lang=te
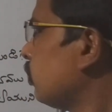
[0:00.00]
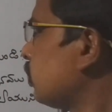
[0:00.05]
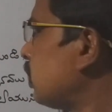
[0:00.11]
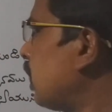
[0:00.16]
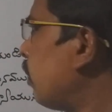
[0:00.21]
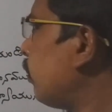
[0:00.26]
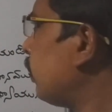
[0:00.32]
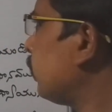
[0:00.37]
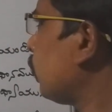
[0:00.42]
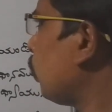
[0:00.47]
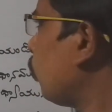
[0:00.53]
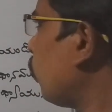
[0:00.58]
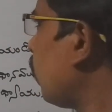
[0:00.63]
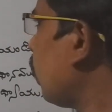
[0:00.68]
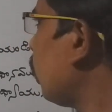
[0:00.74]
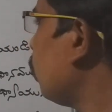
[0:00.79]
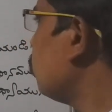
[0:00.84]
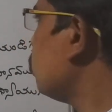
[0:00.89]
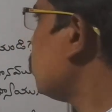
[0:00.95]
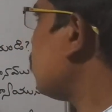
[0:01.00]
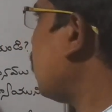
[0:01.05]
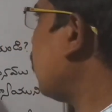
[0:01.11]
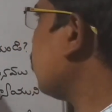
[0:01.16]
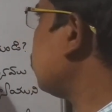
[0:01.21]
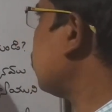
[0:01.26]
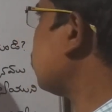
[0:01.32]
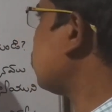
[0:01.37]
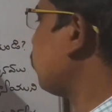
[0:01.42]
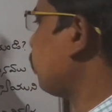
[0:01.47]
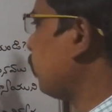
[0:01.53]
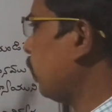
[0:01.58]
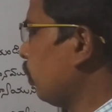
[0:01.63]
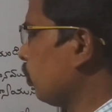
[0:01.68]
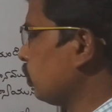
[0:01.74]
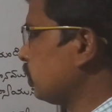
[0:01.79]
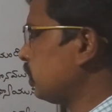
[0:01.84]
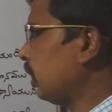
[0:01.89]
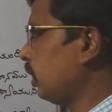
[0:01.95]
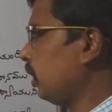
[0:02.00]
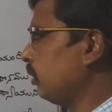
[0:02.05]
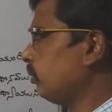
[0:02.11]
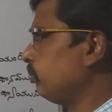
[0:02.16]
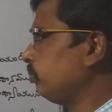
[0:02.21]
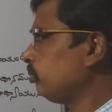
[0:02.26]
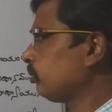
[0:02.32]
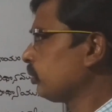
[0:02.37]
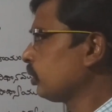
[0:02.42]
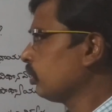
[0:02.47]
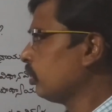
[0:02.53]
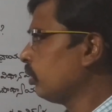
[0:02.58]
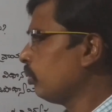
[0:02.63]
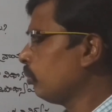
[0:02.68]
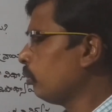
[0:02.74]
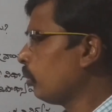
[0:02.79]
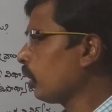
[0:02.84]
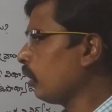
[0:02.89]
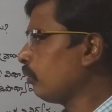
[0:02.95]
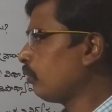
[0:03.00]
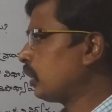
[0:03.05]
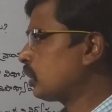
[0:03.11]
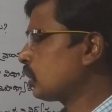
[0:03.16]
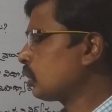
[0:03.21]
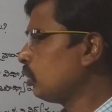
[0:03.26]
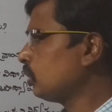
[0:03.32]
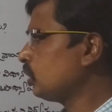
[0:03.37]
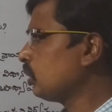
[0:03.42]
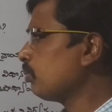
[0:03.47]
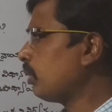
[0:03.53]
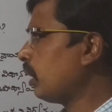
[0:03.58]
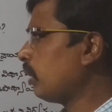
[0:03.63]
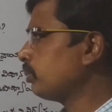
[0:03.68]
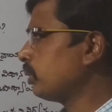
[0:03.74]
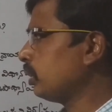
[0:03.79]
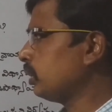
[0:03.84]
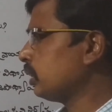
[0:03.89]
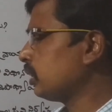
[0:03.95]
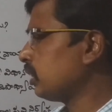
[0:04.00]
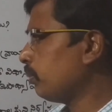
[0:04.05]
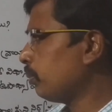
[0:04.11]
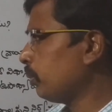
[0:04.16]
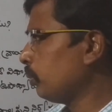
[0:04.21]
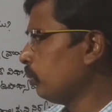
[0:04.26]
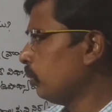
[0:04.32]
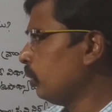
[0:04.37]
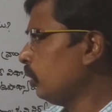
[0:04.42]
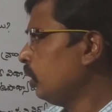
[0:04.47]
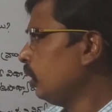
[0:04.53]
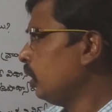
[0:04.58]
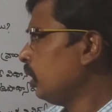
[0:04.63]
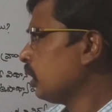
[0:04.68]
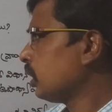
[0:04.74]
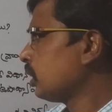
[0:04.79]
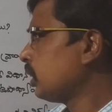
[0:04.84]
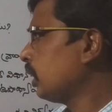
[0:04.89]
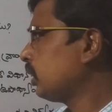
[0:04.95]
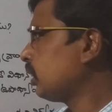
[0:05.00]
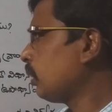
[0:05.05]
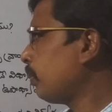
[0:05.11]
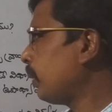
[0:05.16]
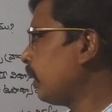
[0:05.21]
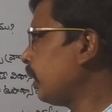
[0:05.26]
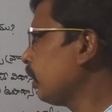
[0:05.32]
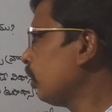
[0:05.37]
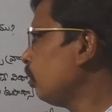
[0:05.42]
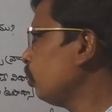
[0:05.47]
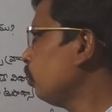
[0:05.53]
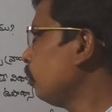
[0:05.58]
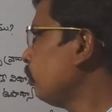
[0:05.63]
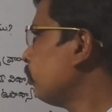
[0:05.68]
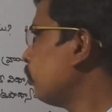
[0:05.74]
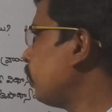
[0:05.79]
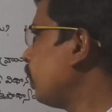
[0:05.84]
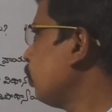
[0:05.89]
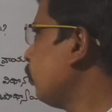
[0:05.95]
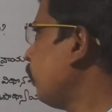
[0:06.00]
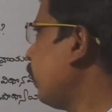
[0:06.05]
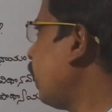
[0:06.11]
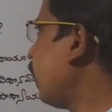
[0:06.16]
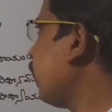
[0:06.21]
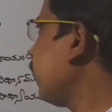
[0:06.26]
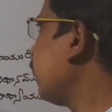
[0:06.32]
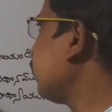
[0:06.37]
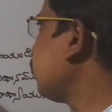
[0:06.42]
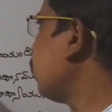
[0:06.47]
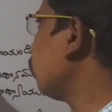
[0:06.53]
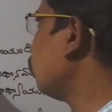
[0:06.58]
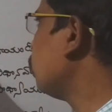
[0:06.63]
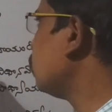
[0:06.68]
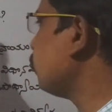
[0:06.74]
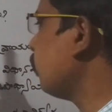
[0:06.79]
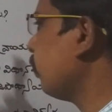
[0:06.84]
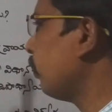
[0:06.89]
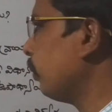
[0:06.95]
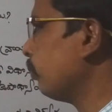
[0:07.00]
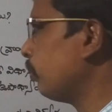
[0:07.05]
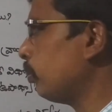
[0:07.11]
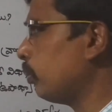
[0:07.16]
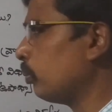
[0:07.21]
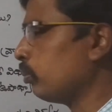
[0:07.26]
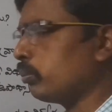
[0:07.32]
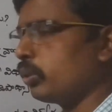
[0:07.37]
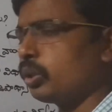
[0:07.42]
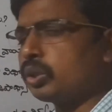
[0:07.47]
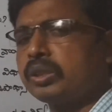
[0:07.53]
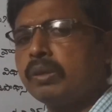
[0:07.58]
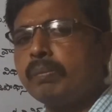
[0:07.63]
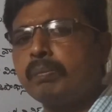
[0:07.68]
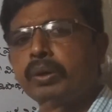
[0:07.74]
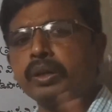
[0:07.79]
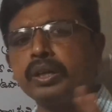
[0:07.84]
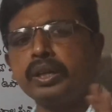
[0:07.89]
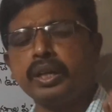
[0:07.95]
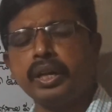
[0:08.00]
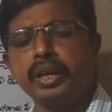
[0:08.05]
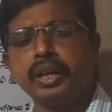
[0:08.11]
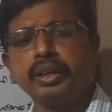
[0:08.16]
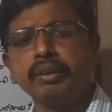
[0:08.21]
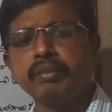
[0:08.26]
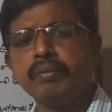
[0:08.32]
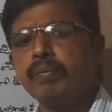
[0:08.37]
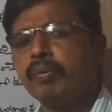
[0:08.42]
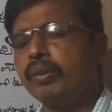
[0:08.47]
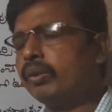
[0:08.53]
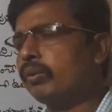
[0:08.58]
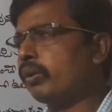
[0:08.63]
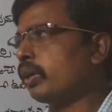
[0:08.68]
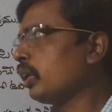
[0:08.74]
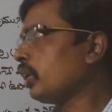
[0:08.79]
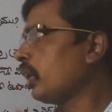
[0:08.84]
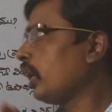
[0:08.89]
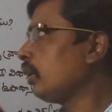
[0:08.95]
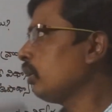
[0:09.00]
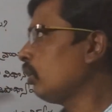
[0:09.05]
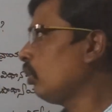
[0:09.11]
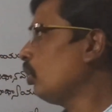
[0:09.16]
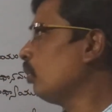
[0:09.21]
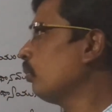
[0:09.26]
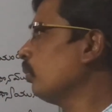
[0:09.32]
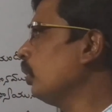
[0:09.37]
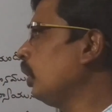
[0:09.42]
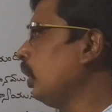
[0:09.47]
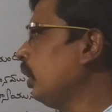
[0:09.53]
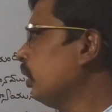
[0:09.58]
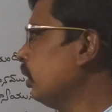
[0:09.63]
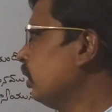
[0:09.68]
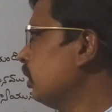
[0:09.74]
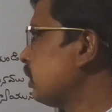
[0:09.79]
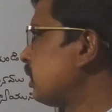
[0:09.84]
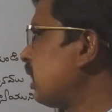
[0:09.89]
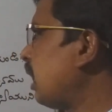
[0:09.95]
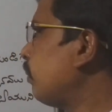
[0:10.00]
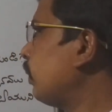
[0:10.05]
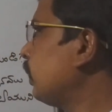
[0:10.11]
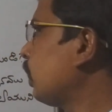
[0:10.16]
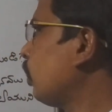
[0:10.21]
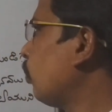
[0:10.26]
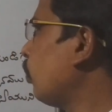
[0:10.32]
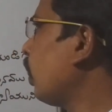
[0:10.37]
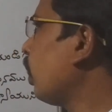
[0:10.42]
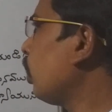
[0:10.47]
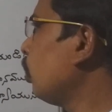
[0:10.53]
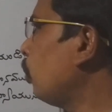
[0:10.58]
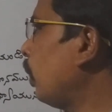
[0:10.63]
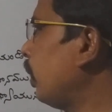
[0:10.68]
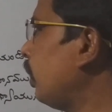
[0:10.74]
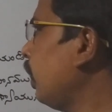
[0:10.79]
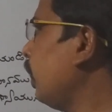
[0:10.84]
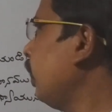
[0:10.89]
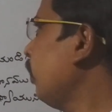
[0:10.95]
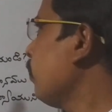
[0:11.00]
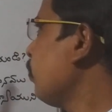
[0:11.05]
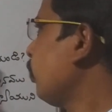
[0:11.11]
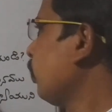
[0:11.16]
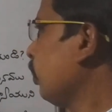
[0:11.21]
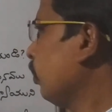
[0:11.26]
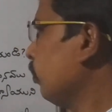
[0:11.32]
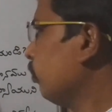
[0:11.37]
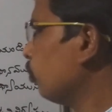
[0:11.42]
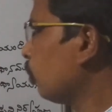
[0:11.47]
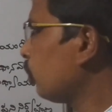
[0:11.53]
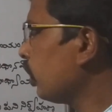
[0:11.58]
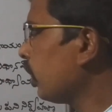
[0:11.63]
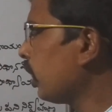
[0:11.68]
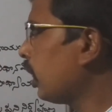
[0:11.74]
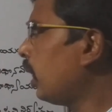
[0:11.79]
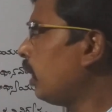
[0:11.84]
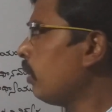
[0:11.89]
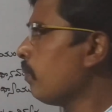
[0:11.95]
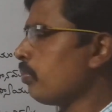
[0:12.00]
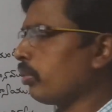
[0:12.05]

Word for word: సామాజిక వనరులు సాంఘశాస్త్ర ప్రయోగశాల ఓకే ఫస్ట్ క్వశ్చన్ మనం అబ్జర్వ్ చేసినప్పుడు క్షేత్ర పర్యటనలు మరియు విహారయాత్రల గురించి వివరింపము మోస్ట్ ఇంపార్టెంట్ అండి ఓకే టైటిల్లోనే ఉంది సామాజిక వనరులు అంటే ముఖ్యంగా